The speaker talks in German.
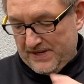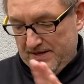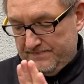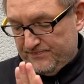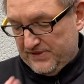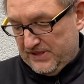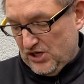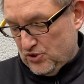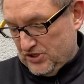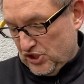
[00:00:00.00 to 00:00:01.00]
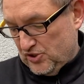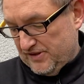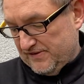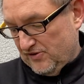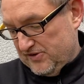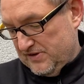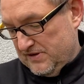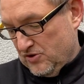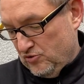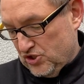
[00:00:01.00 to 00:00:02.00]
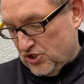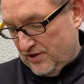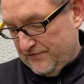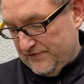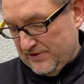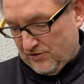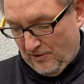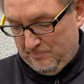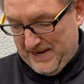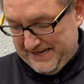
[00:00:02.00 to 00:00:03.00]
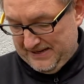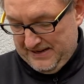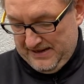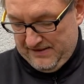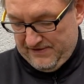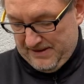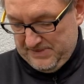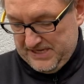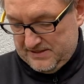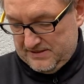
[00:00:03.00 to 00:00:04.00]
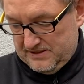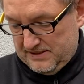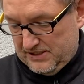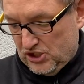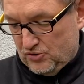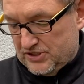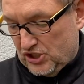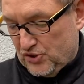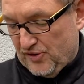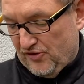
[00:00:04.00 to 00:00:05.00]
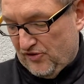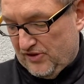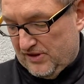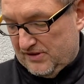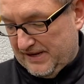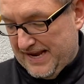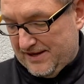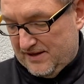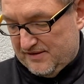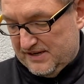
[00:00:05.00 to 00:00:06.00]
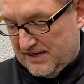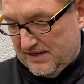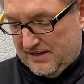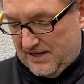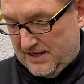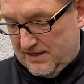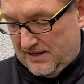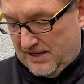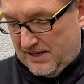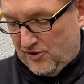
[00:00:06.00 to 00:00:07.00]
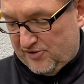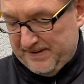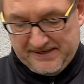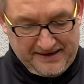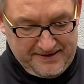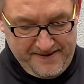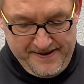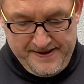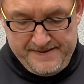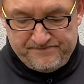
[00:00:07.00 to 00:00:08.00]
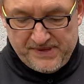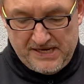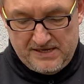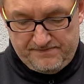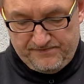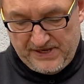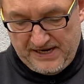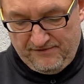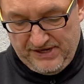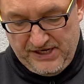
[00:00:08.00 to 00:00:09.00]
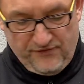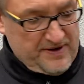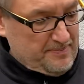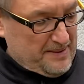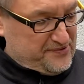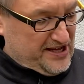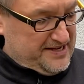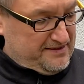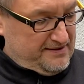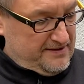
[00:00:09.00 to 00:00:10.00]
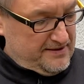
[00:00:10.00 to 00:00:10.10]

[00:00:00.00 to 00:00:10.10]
Ähm, die Schulterstütze ist aus Kunststoff komplett. Wir haben hier die Schulterstützenträger sind aus Metall. Ähm, dann haben wir hier die Flip-Up-Signs.